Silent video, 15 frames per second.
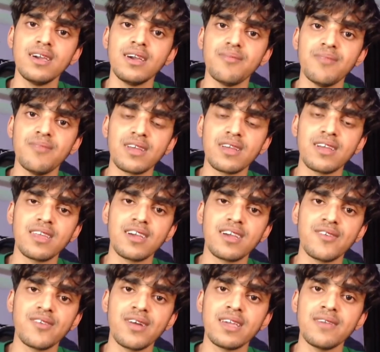मेडिकल
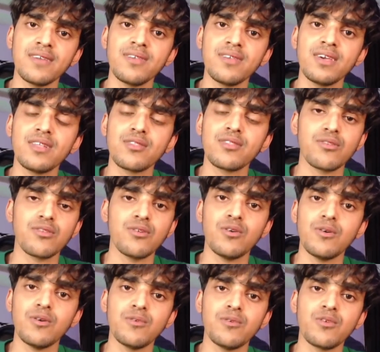निकलवाने तो
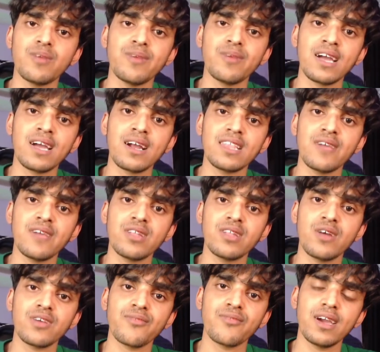उन्होंने मना कर दिया
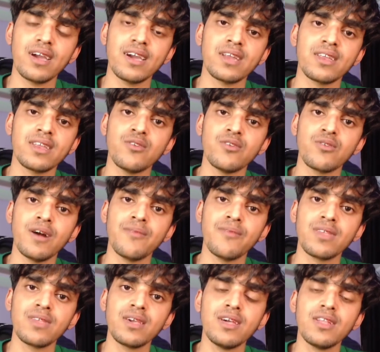विदाउट एफ नहीं होगा
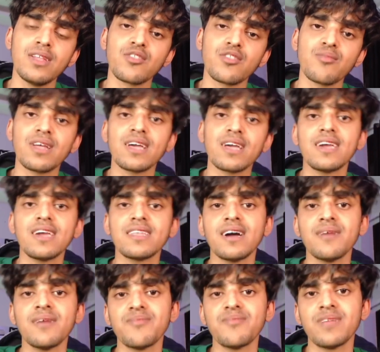तो मेरा यही था
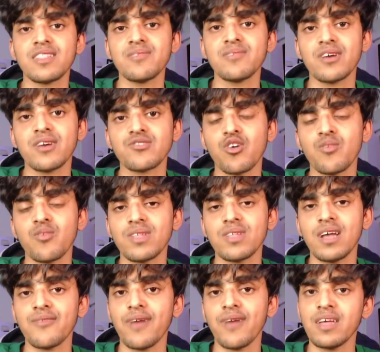मेरा दिमाग शौक में था
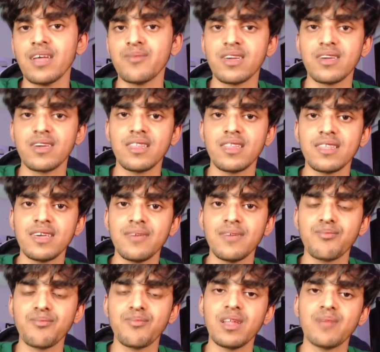एफ हमने की नहीं थी
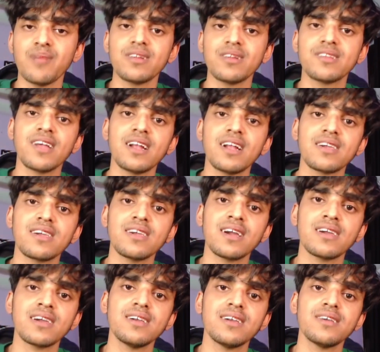फिर हमने डिसाइड किया
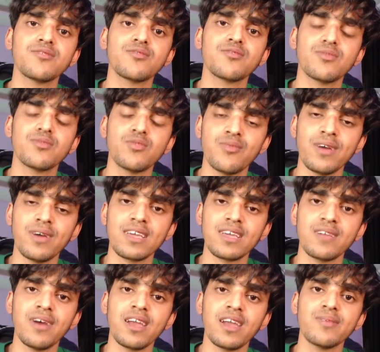कि दोपहर के
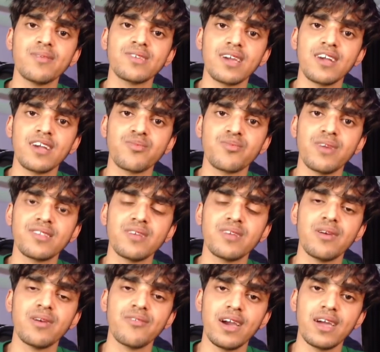बारह बजे के आसपास हम
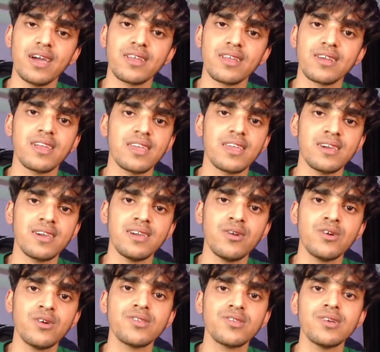एफ करेंगे
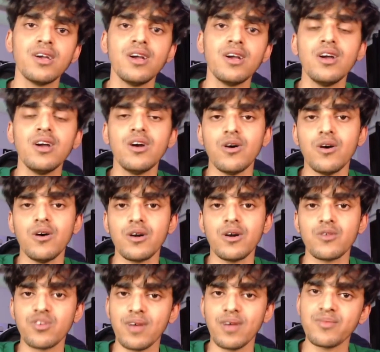लॉन्च और
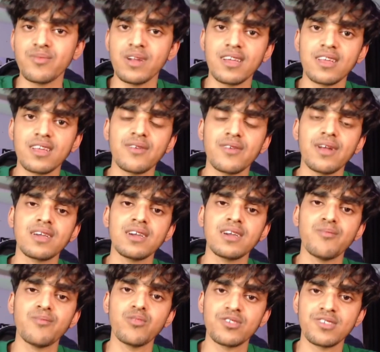उसके बाद मेडिकल करवा लेंगे
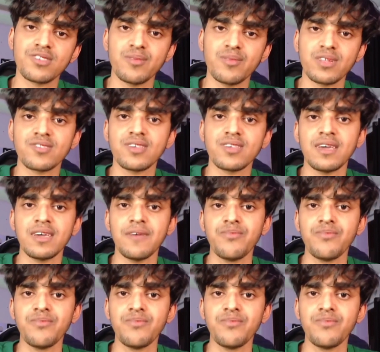पुलिस की मदद से ही